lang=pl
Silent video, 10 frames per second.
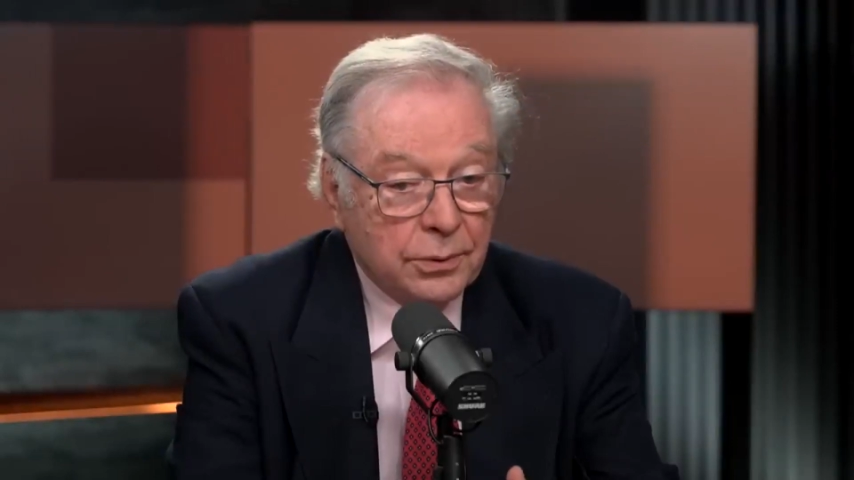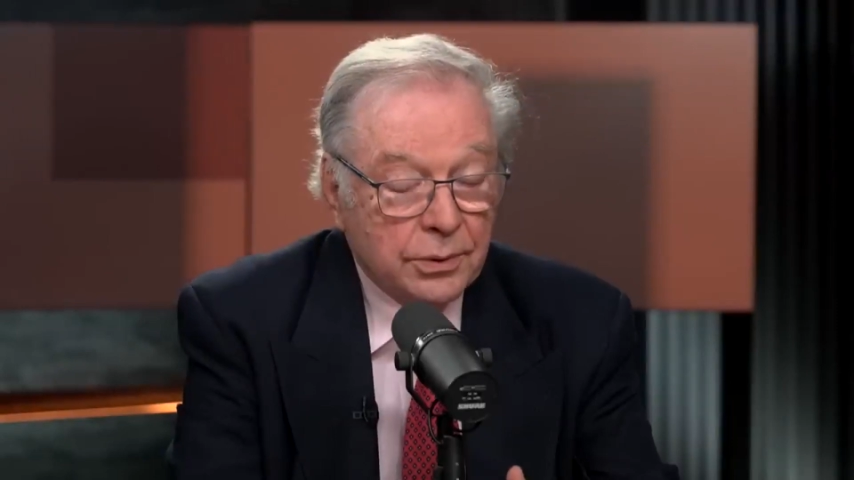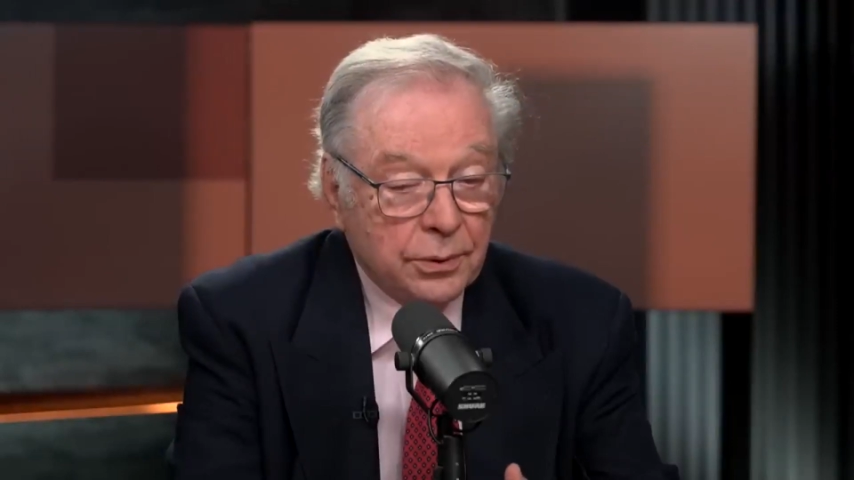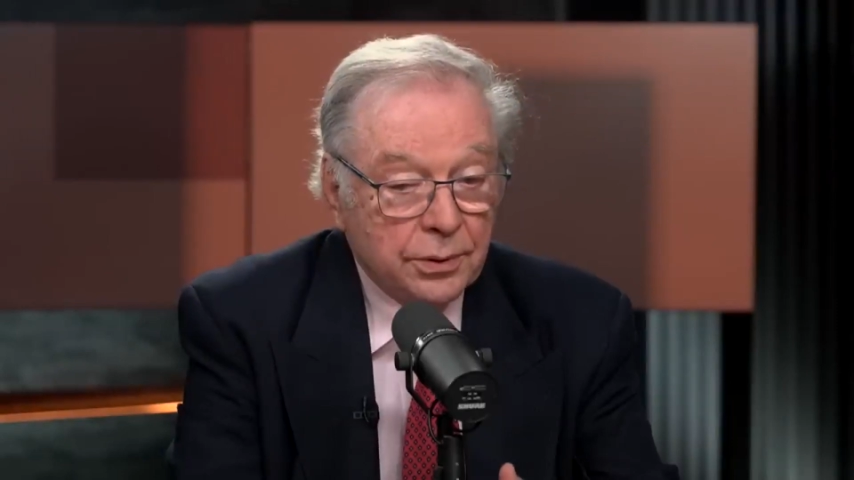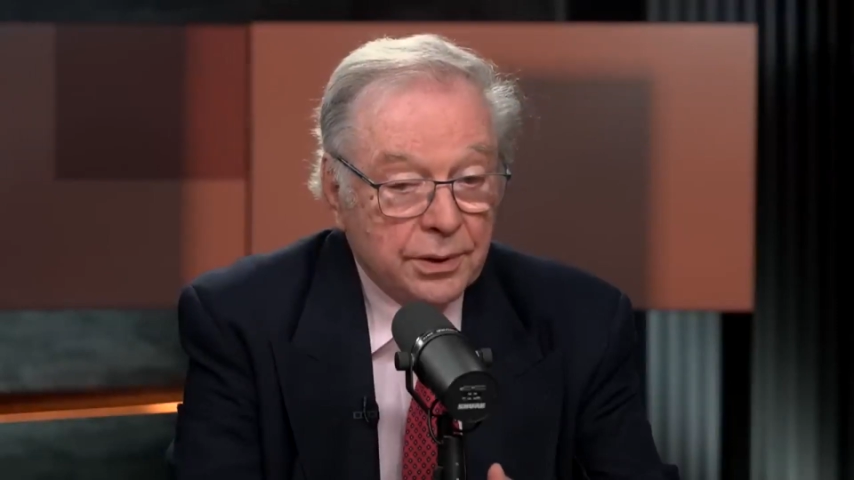
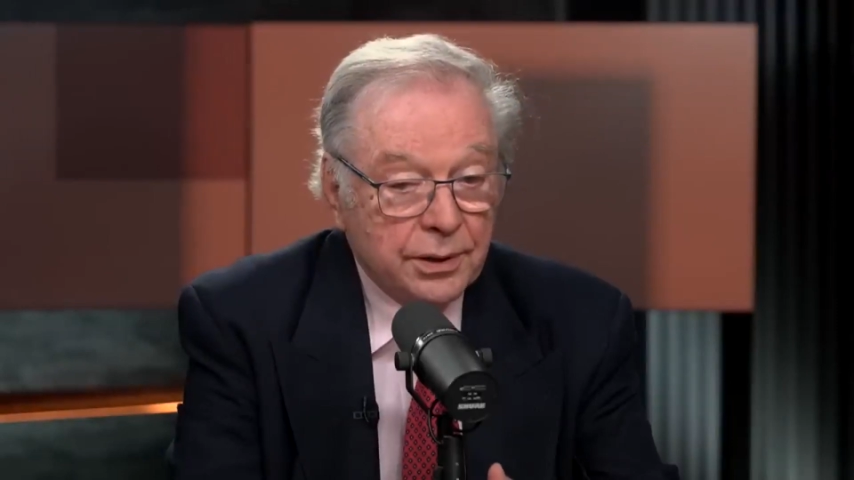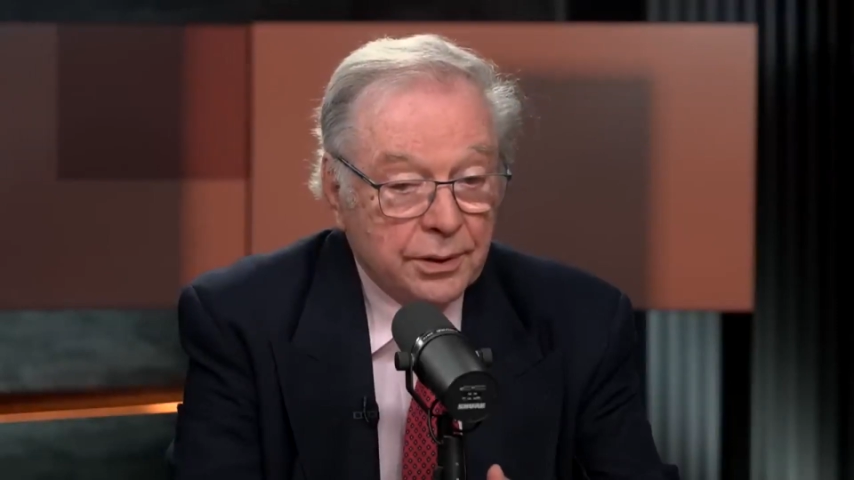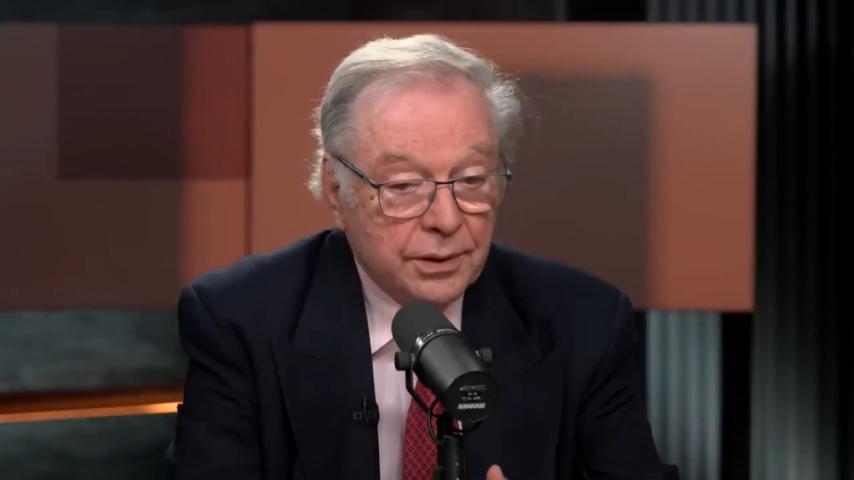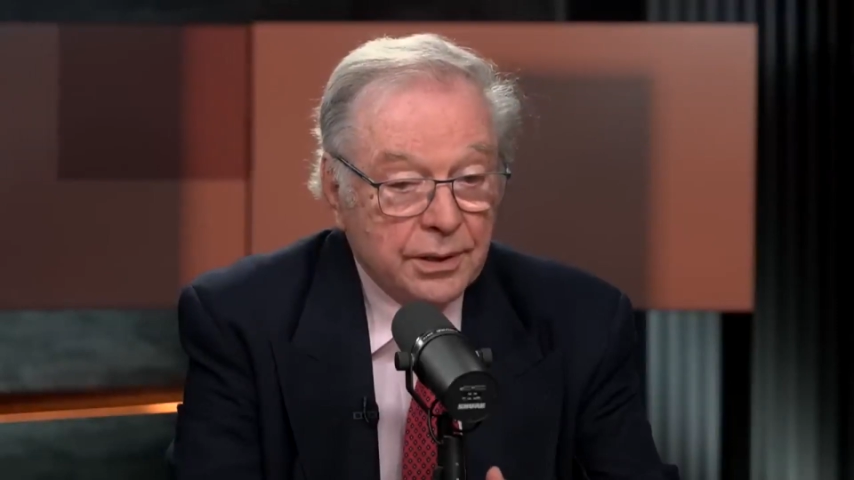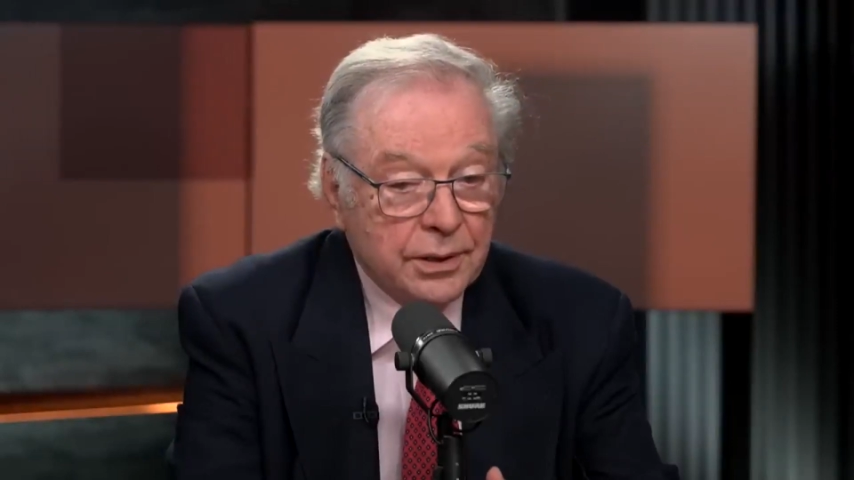ludzkości
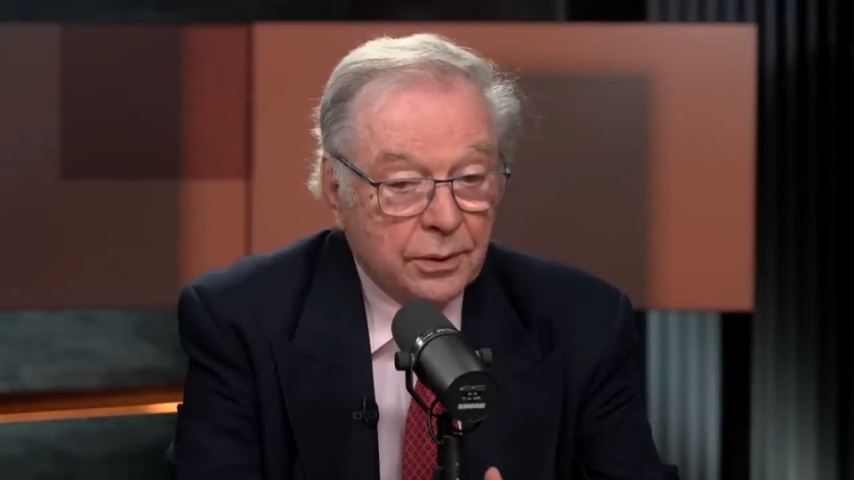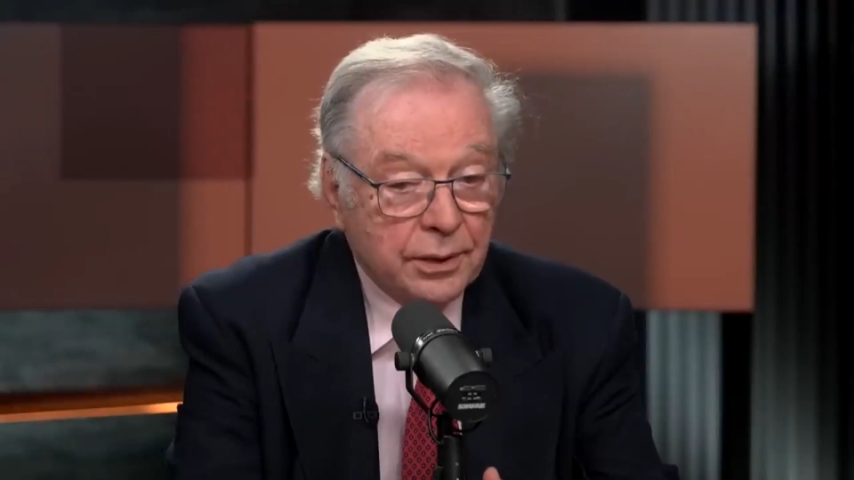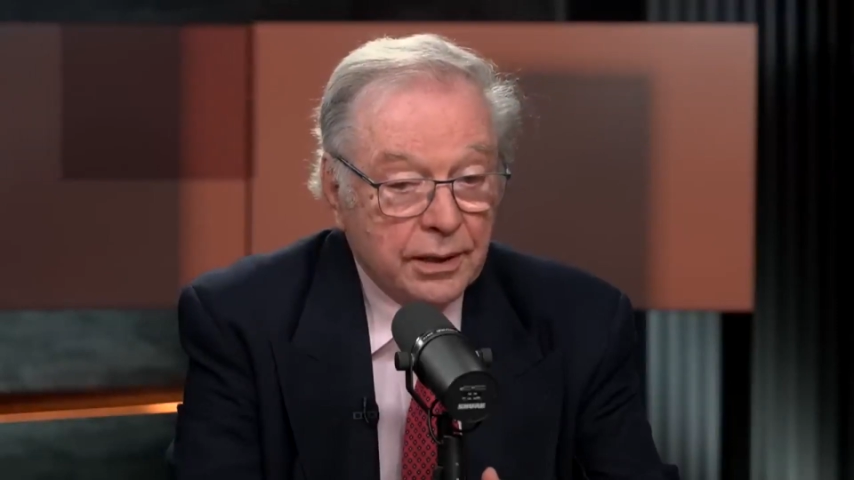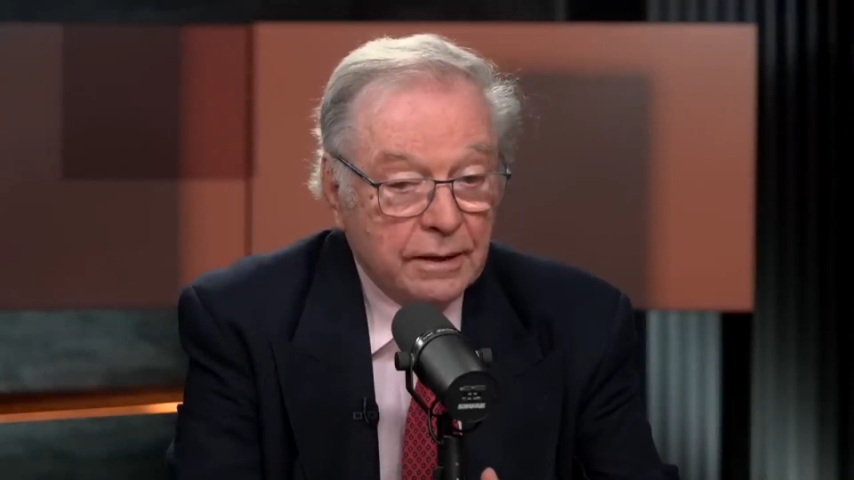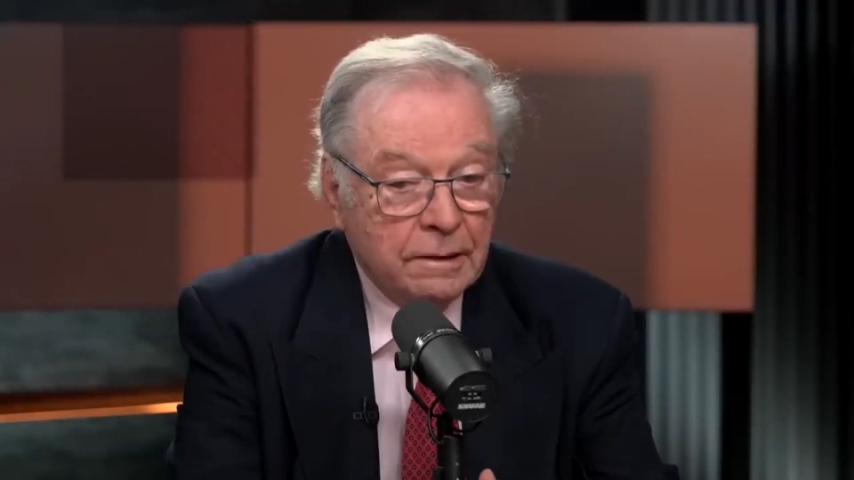to jest
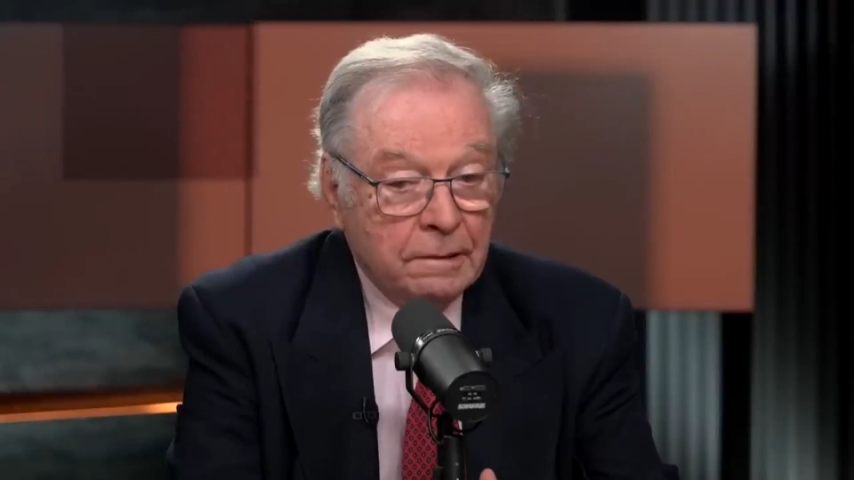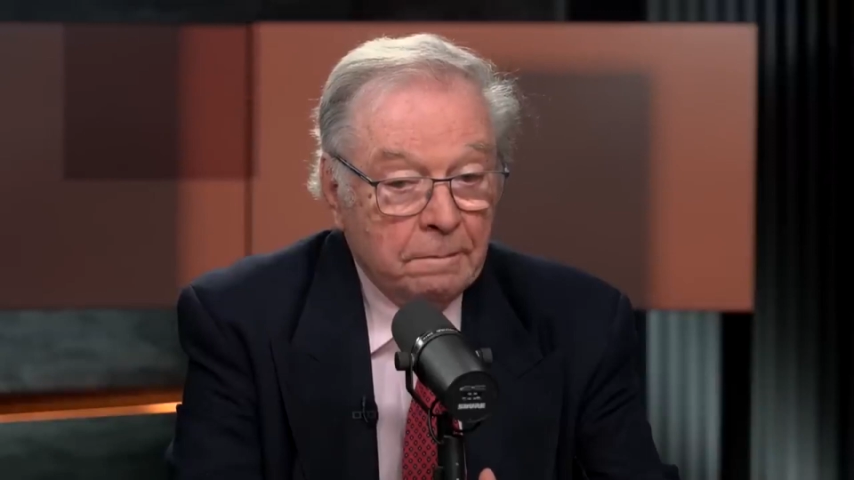historia